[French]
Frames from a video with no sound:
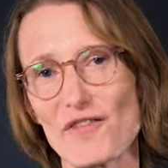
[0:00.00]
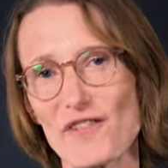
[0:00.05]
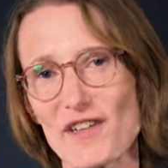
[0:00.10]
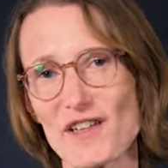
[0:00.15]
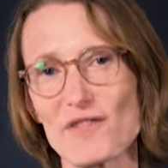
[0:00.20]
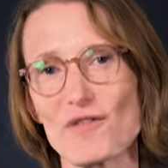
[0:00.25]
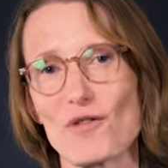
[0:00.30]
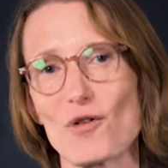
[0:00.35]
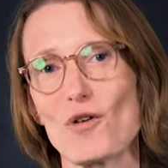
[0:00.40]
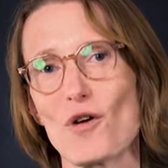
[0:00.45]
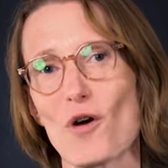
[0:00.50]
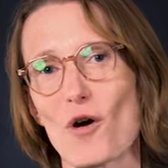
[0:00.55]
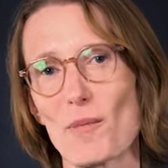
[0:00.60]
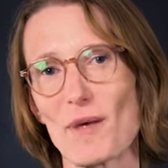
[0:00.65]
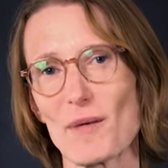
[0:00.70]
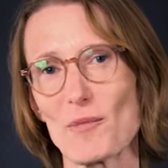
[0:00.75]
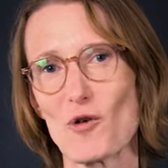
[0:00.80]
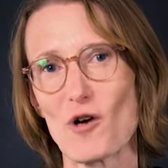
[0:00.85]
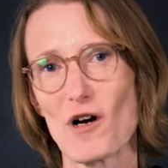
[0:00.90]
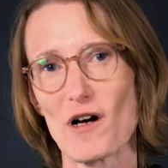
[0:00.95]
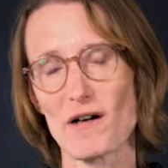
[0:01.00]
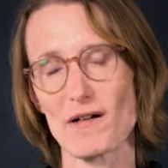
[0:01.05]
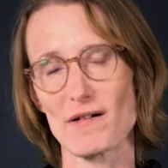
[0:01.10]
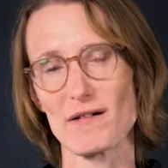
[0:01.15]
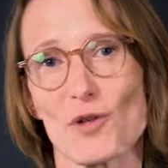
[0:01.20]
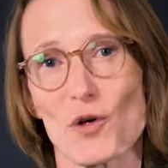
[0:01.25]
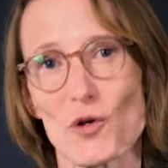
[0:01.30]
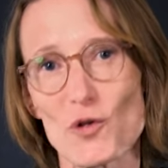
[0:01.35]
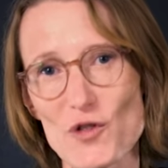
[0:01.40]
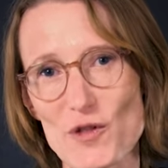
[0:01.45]
vivre leur
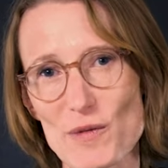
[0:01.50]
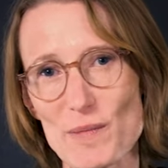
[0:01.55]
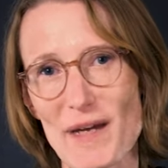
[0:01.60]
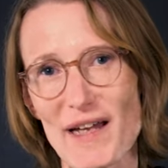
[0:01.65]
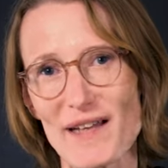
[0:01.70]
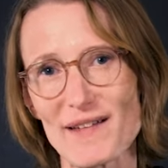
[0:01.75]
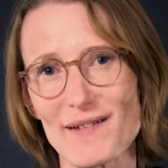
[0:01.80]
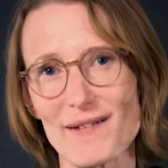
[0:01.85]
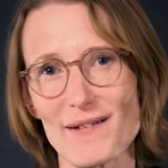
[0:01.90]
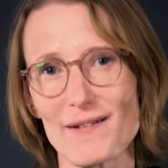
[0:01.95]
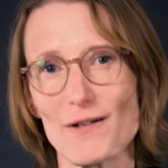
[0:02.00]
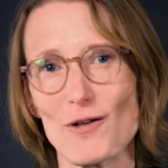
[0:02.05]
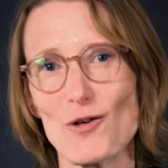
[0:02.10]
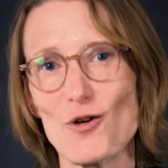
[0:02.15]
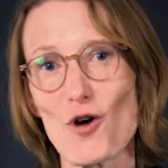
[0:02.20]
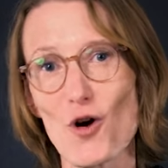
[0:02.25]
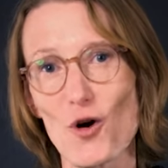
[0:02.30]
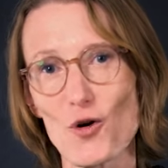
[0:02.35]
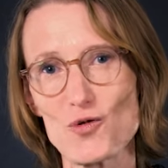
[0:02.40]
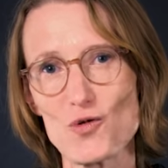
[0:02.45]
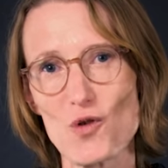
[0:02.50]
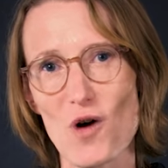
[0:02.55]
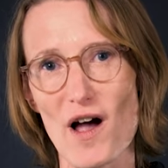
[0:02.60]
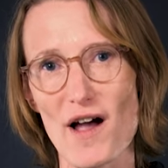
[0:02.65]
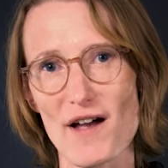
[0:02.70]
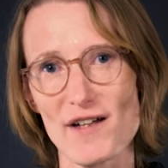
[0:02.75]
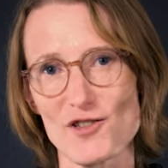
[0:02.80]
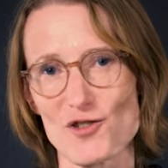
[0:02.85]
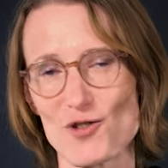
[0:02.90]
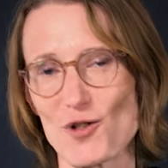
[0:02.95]
mémoire, transmettre leur
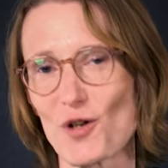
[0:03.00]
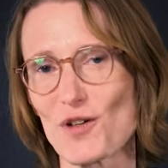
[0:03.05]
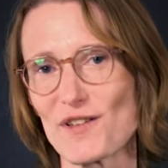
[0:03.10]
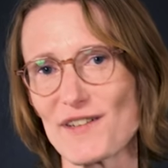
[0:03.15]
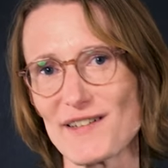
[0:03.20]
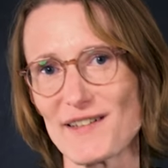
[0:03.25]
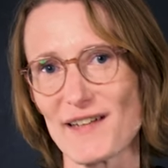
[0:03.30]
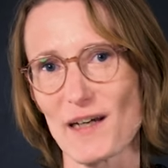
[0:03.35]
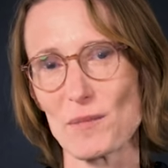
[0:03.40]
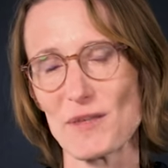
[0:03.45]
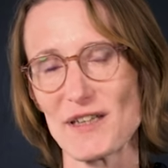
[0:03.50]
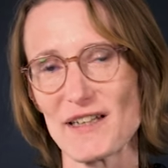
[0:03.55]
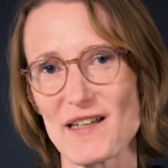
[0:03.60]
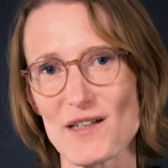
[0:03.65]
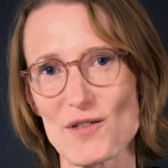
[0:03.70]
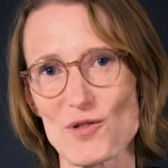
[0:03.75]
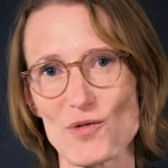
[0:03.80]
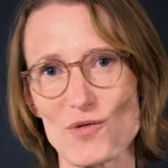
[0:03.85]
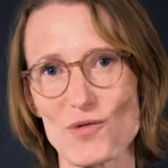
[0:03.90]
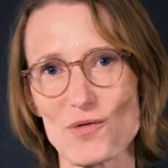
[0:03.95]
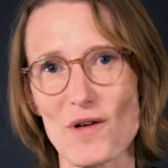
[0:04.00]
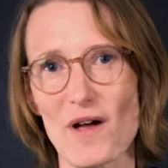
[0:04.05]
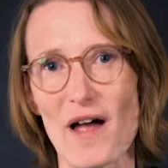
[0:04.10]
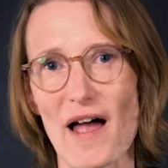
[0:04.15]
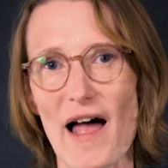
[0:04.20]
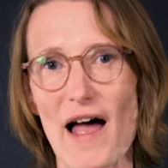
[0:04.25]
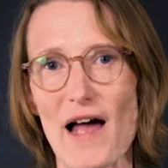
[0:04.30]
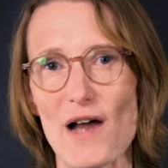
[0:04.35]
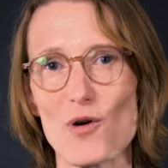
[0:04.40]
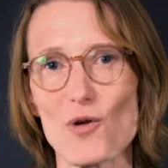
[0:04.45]
courage, leur détermination
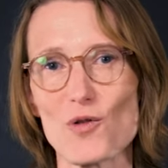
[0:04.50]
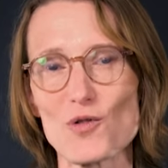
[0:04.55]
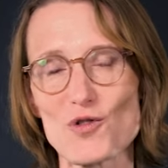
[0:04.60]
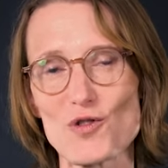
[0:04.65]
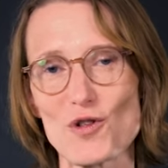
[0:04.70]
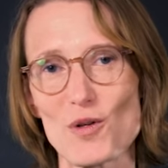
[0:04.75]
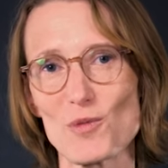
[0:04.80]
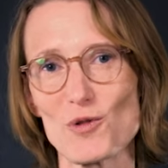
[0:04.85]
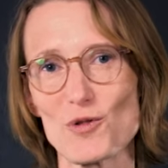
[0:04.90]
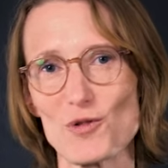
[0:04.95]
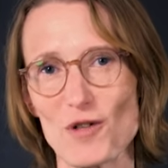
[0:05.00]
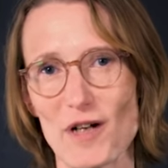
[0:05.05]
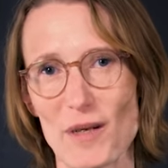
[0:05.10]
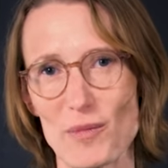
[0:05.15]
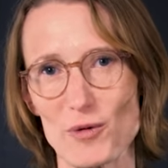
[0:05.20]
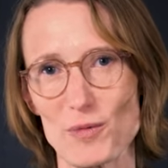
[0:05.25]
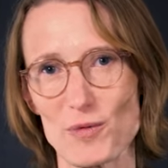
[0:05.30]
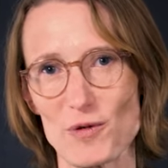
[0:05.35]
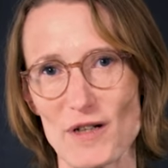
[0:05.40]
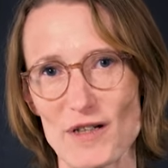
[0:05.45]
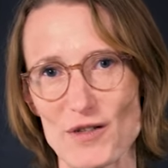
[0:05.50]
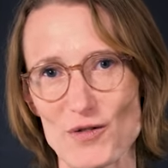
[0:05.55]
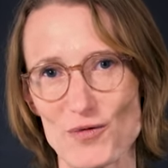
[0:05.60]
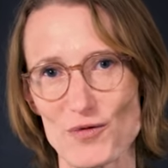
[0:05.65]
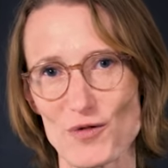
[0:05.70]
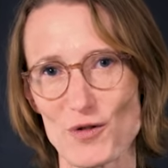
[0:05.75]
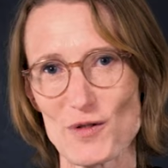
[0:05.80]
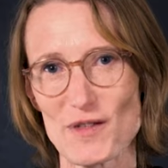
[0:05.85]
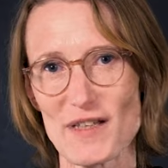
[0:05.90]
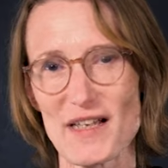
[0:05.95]
à l'ensemble de la
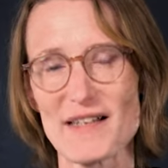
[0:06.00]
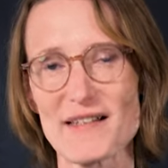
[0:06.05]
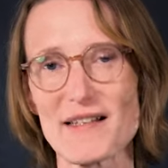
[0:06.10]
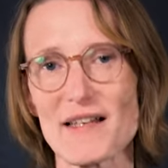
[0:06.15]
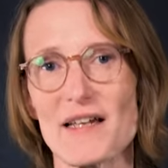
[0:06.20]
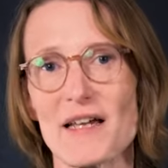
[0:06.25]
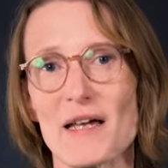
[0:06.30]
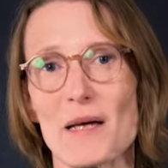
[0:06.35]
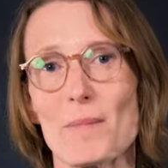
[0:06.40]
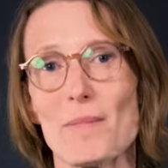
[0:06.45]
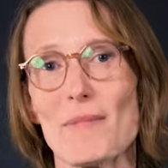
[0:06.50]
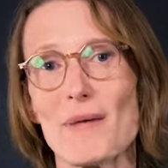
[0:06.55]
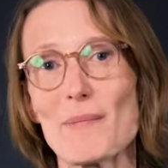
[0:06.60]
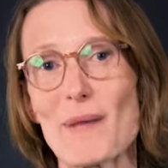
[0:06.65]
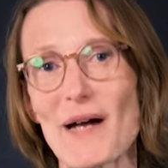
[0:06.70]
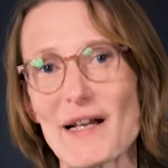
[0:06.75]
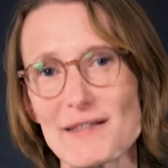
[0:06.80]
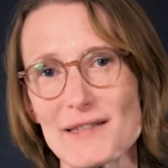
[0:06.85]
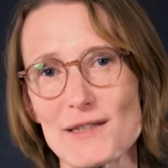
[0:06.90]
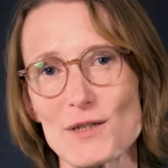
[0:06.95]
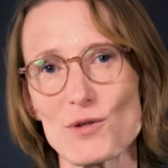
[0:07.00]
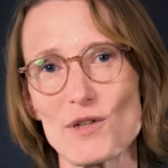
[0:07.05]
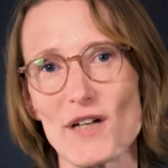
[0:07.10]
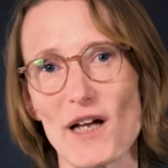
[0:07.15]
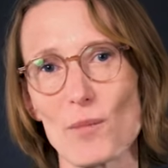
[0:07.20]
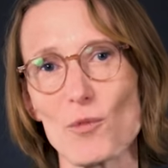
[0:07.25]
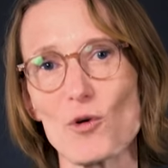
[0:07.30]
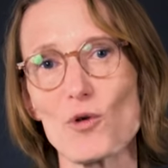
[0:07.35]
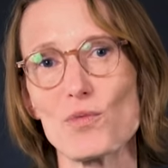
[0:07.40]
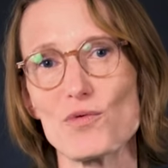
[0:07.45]
population française, mais
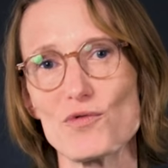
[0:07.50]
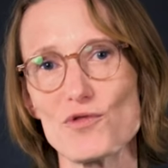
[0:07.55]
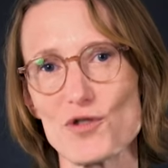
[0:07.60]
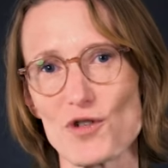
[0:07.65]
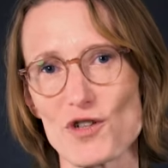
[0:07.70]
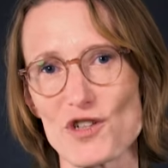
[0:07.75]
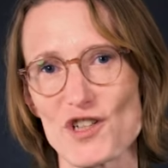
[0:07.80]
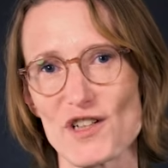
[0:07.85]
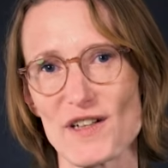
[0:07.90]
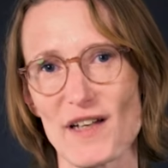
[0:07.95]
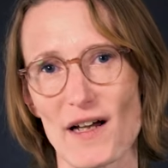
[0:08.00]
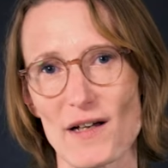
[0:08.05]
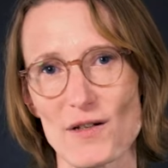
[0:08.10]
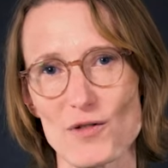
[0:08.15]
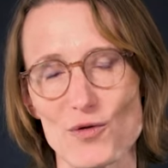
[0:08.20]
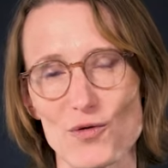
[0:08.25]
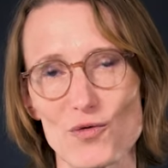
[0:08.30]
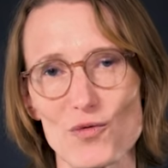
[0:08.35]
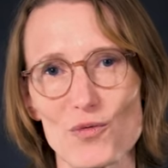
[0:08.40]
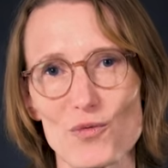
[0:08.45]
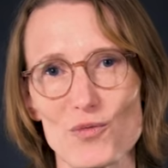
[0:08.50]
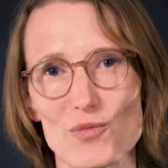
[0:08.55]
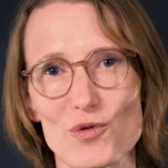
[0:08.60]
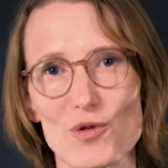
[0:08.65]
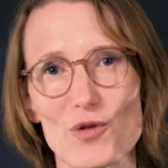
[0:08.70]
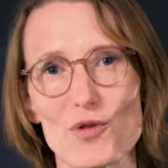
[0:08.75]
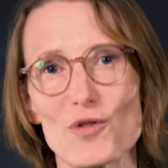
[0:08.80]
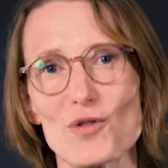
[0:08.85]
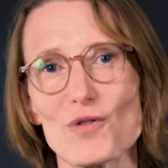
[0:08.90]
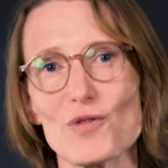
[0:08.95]
particulièrement aux plus jeunes générations,
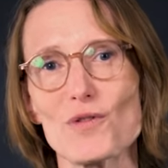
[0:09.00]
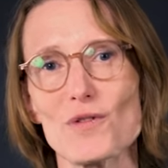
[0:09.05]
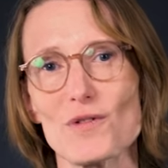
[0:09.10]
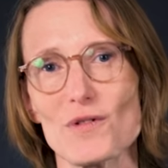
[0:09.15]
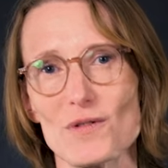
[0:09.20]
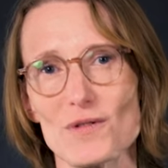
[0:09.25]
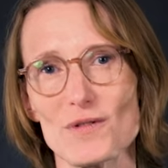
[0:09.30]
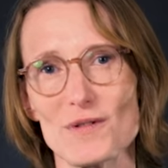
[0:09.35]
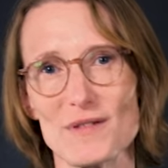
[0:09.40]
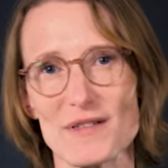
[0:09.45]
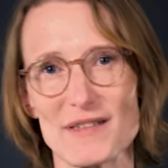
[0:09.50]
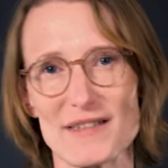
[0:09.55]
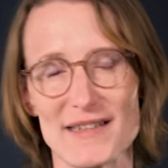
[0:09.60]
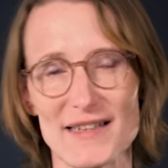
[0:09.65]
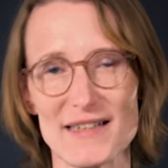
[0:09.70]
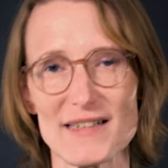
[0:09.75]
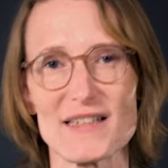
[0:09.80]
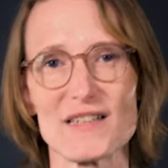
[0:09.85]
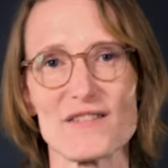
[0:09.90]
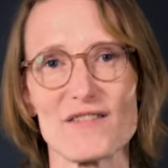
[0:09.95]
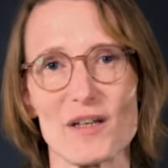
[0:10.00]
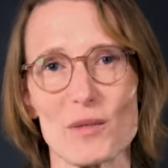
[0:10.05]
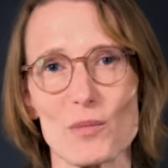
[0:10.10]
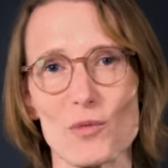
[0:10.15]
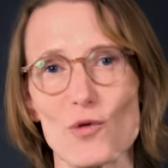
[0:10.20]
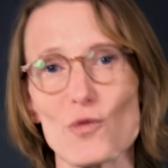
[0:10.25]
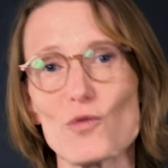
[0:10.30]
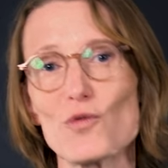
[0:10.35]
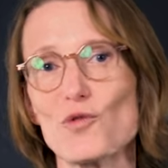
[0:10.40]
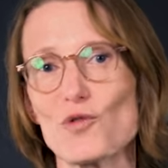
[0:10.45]
pour que ces
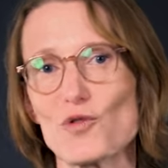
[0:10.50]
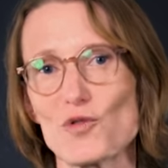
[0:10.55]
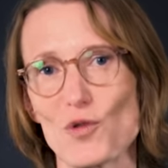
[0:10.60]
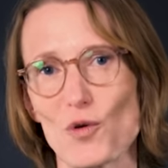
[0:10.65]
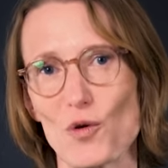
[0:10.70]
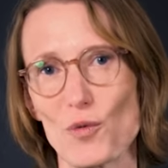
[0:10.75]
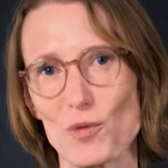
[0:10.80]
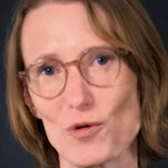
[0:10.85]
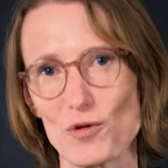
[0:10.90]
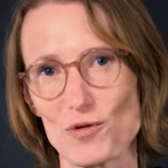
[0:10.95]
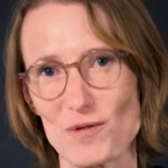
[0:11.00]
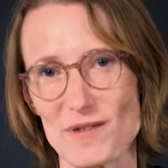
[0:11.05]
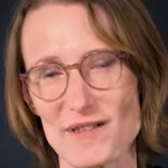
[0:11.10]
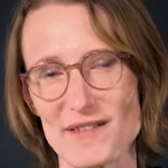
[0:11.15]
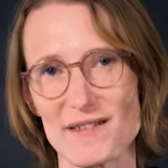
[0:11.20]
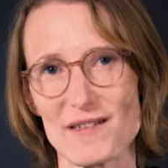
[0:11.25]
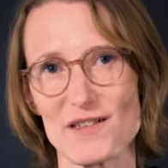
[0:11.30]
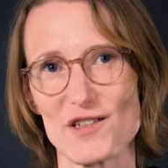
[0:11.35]
événements ne se reproduisent